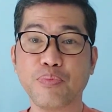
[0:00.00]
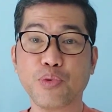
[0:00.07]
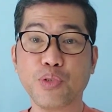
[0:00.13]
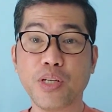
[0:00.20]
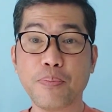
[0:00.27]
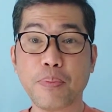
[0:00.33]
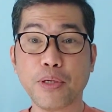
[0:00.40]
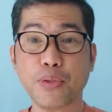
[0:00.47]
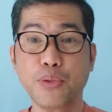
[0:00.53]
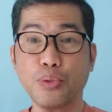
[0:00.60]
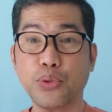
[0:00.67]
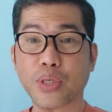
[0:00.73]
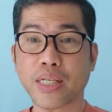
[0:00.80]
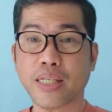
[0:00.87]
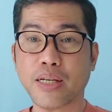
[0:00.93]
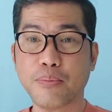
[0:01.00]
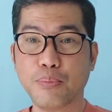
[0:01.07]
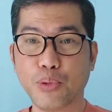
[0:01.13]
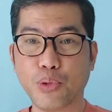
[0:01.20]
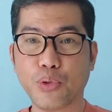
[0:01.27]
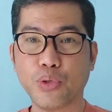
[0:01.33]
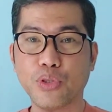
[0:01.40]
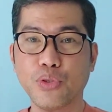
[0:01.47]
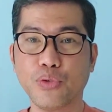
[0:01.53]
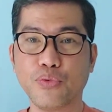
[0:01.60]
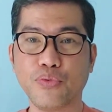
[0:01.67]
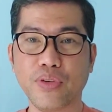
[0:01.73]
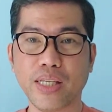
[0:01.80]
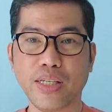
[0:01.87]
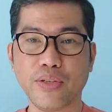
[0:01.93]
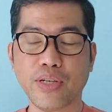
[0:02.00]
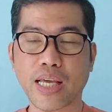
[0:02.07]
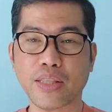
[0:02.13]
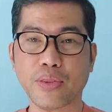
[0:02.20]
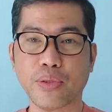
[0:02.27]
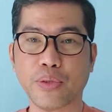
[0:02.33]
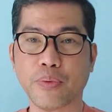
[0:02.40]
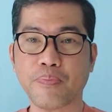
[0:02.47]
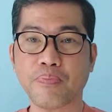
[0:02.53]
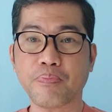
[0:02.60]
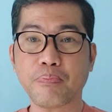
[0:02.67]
kundi panoorin ng buo itong video na ito.